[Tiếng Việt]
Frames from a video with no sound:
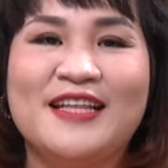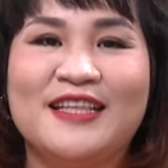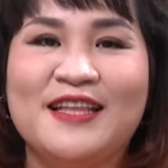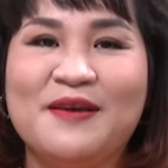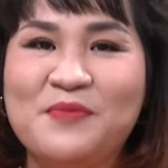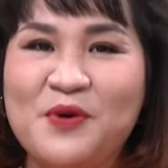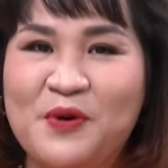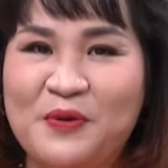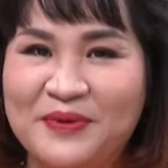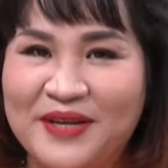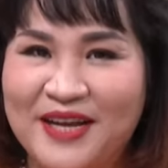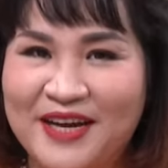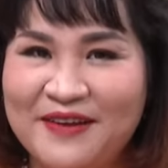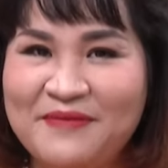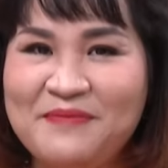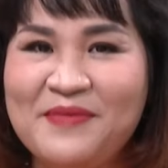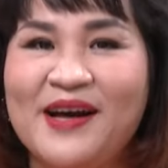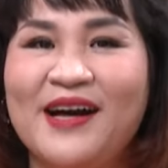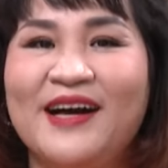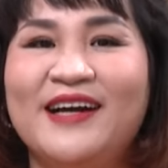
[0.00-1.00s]
tâm hồn cởi
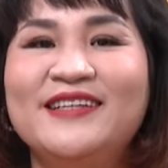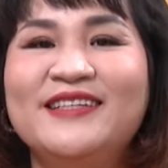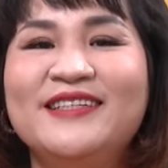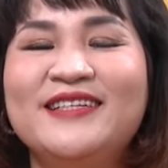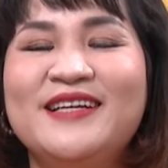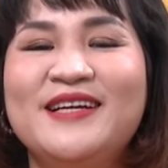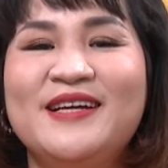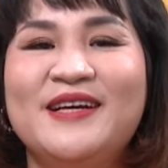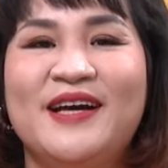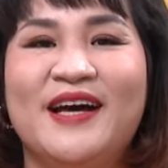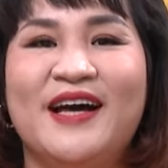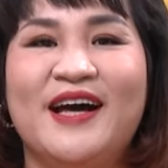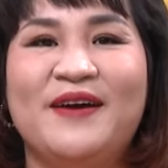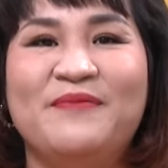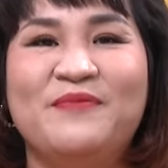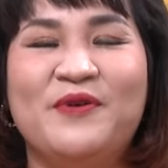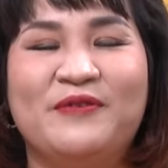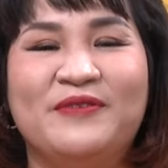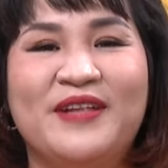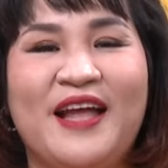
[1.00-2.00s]
mở à,
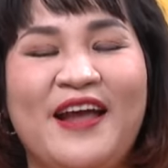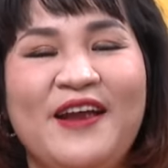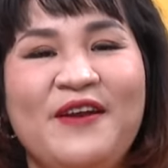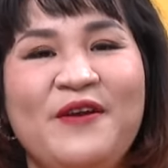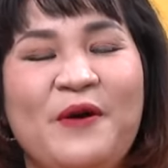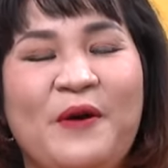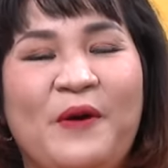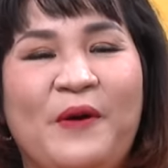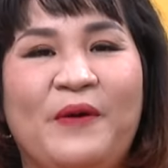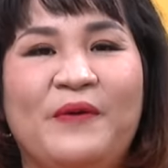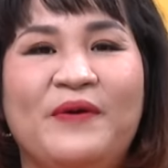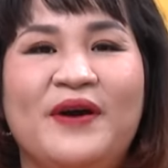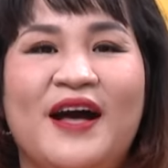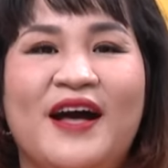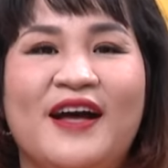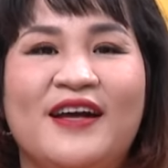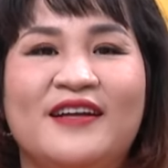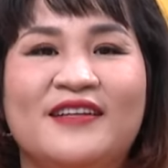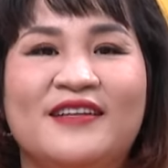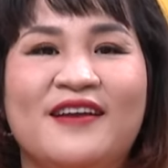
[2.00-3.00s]
một thái độ
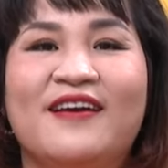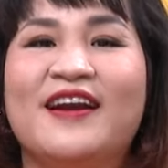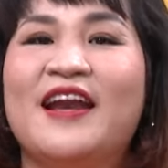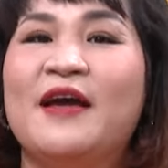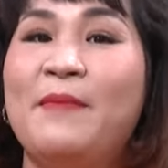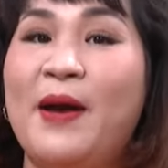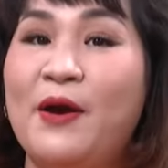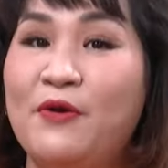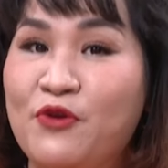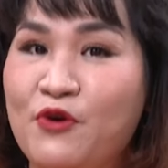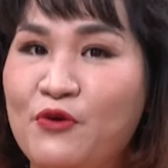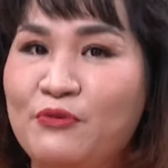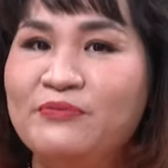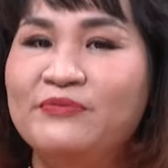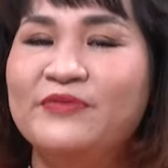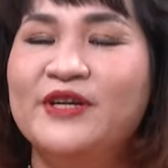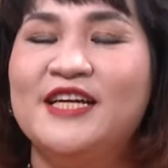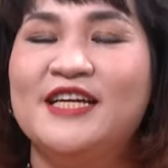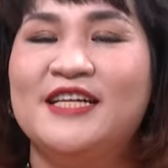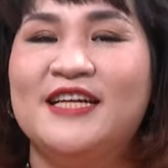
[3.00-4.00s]
thật là bao dung
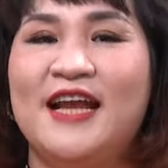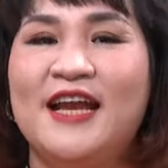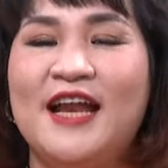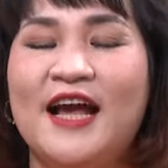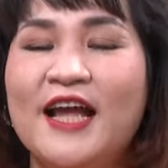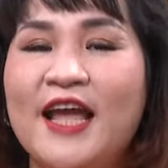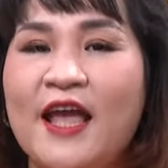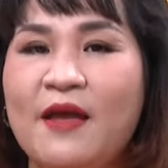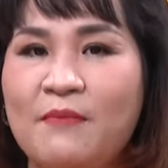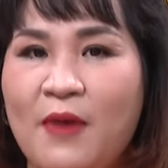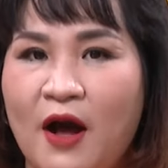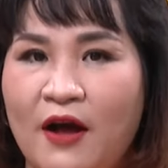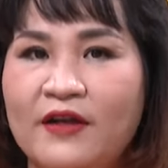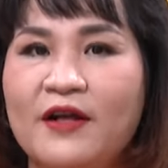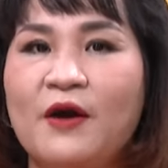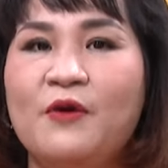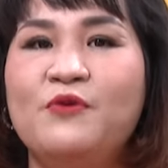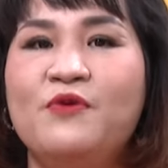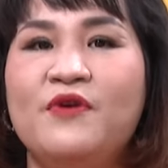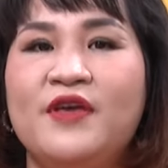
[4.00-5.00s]
để lắng nghe mọi
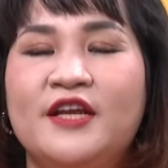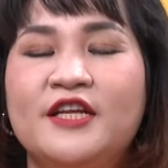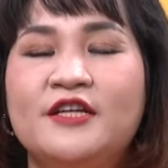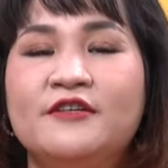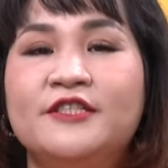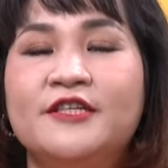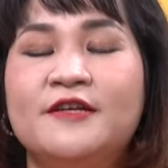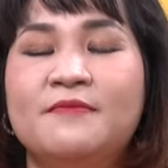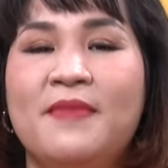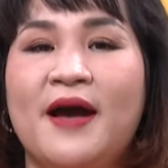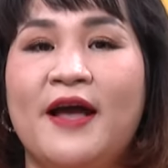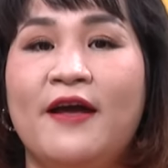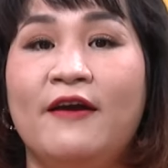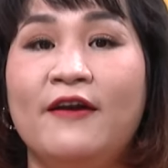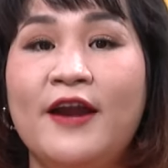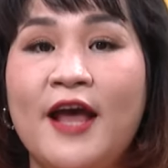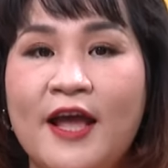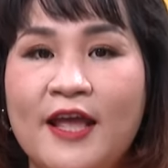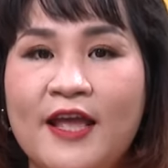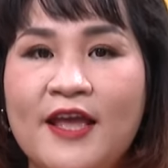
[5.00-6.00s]
câu chuyện được trình bày ở
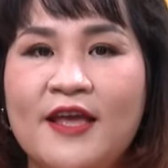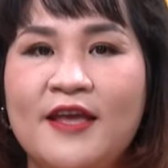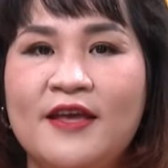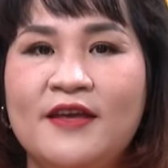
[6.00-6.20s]
đây